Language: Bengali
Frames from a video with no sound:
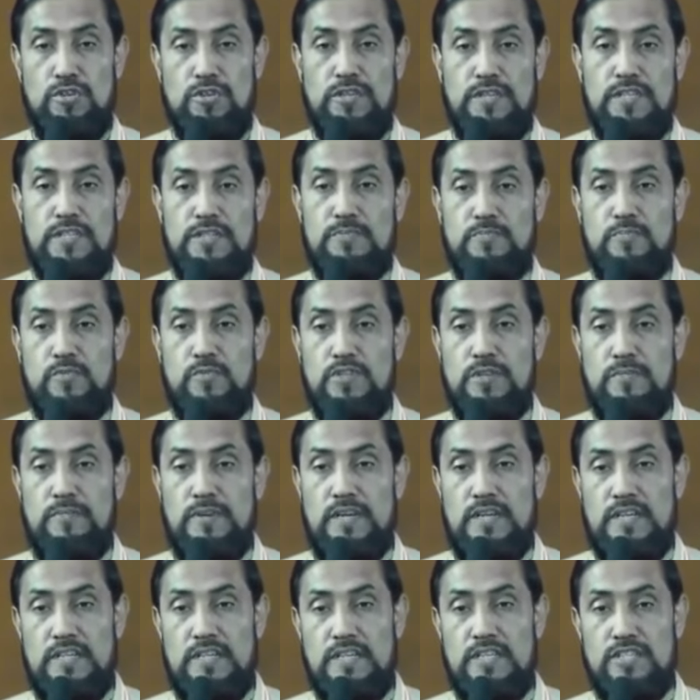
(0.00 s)
শহীদ
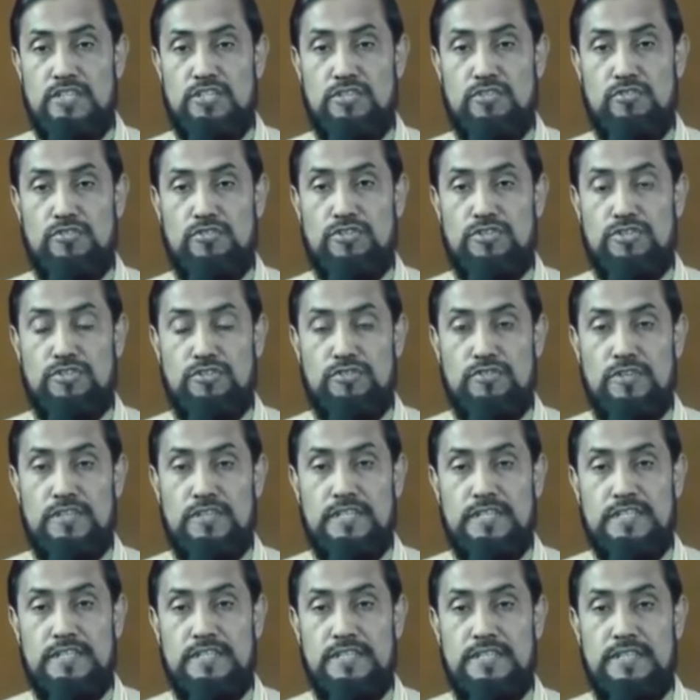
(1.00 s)
পরিবারের
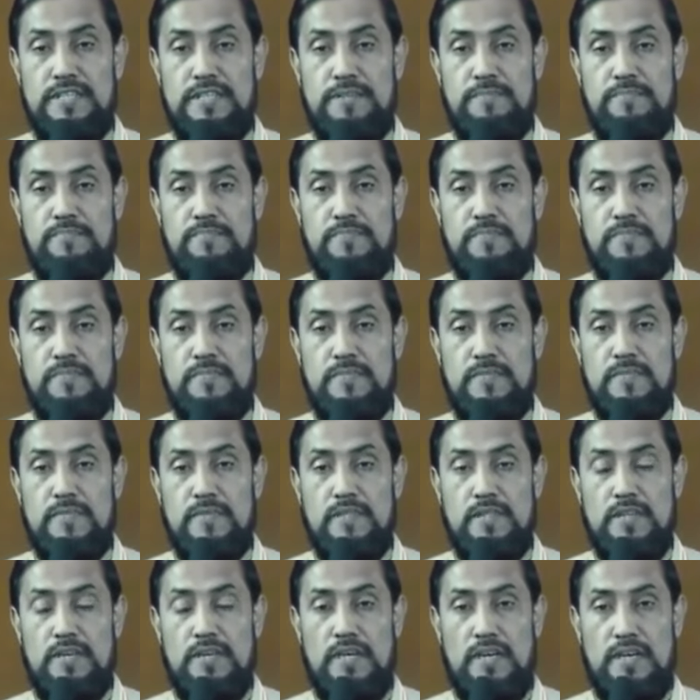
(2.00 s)
সদস্যদেরকে নিয়ে
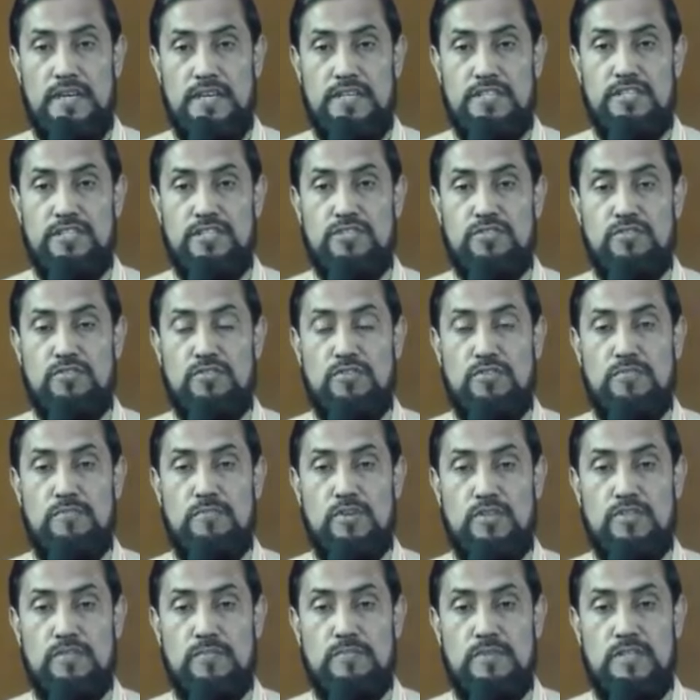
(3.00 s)
আয়োজিত
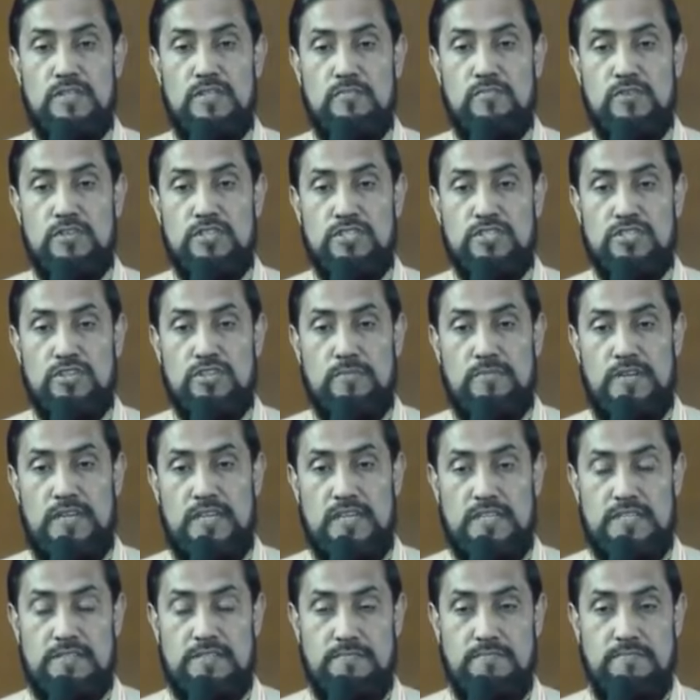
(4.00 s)
মত বিনিময়
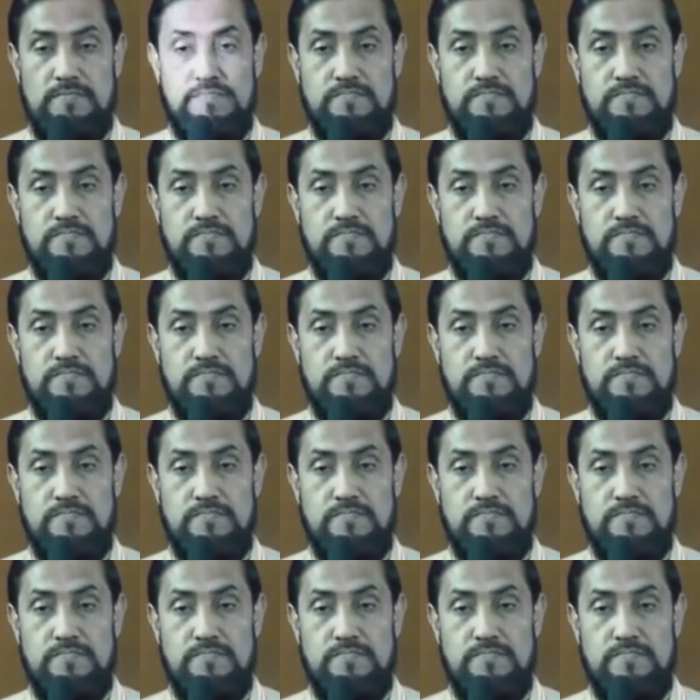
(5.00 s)
সবার